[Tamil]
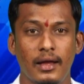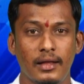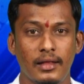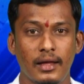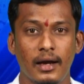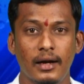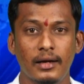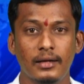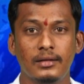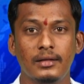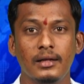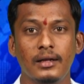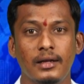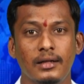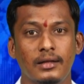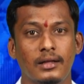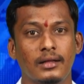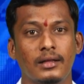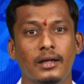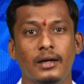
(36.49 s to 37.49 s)
இதையடுத்து
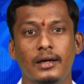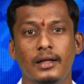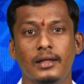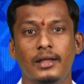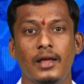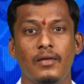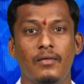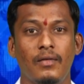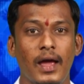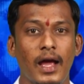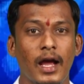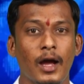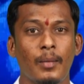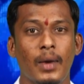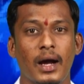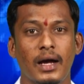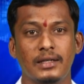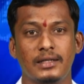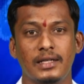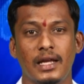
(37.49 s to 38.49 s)
இந்த திட்டத்தை
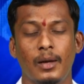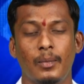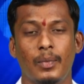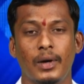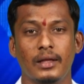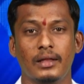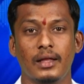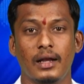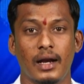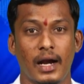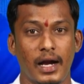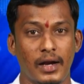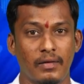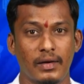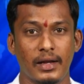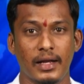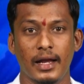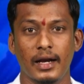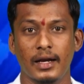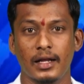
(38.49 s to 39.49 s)
வேகமாக செயல்படுத்த
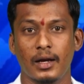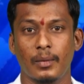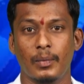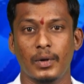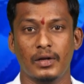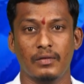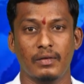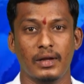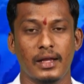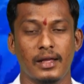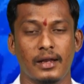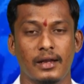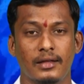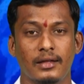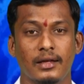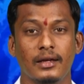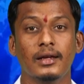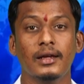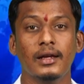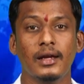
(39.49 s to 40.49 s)
நடவடிக்கை எடுக்கப்பட்டு வருகிறது